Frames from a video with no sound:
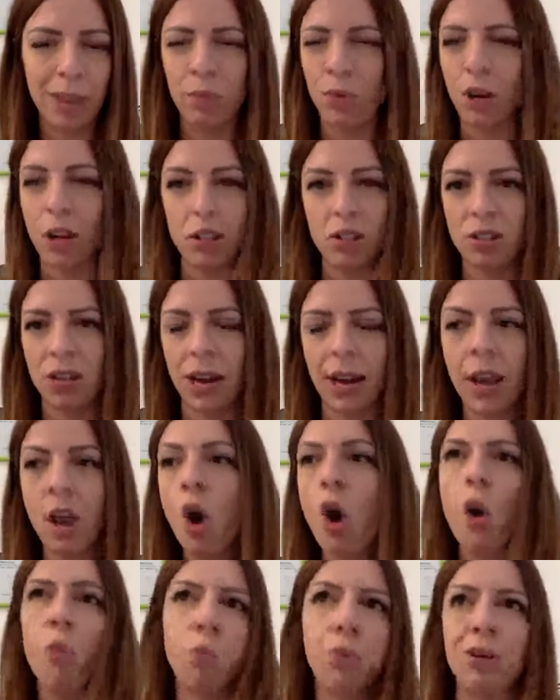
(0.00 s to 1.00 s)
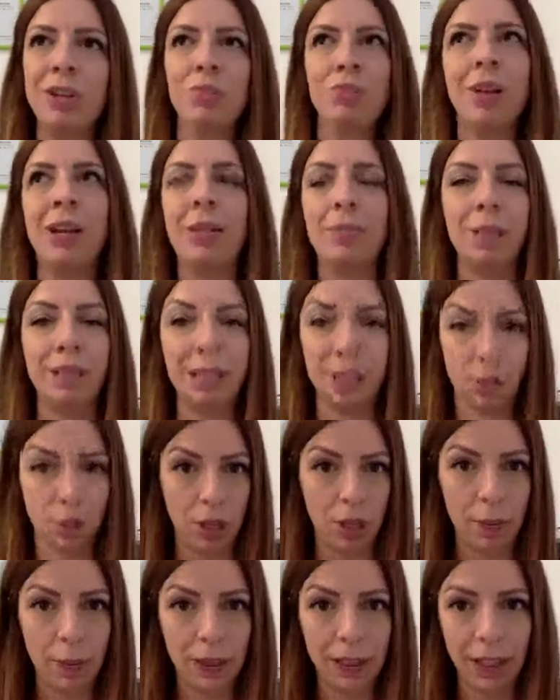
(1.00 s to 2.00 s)
Può essere oppure
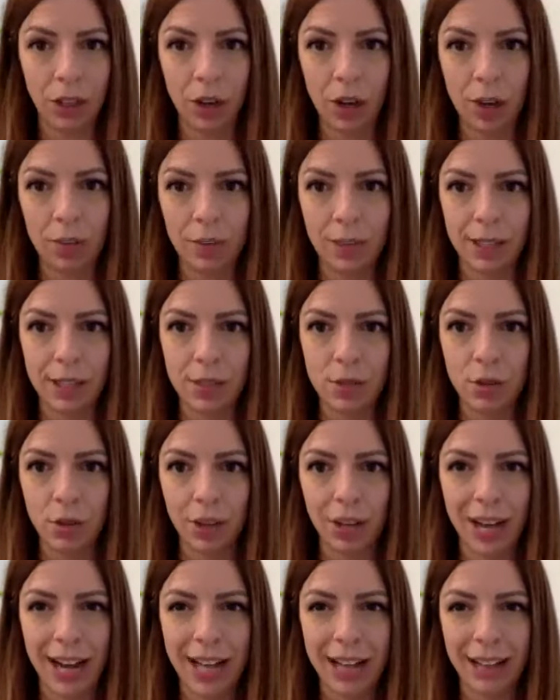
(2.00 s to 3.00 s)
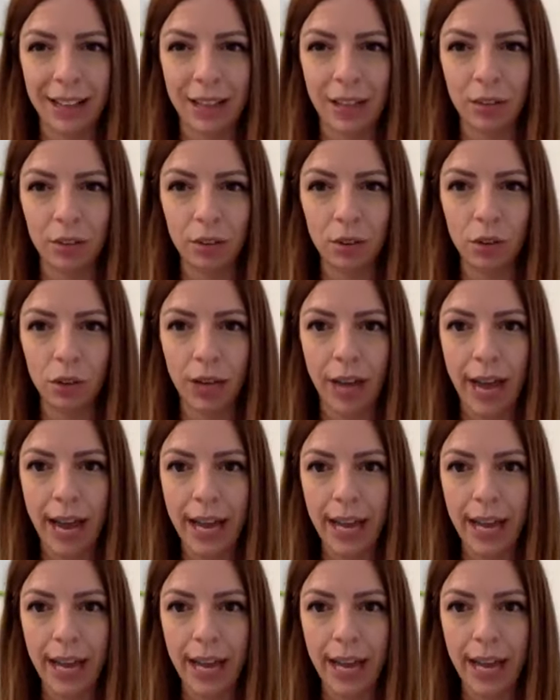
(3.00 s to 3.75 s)
un'alimentazione particolarmente scorretta, ok?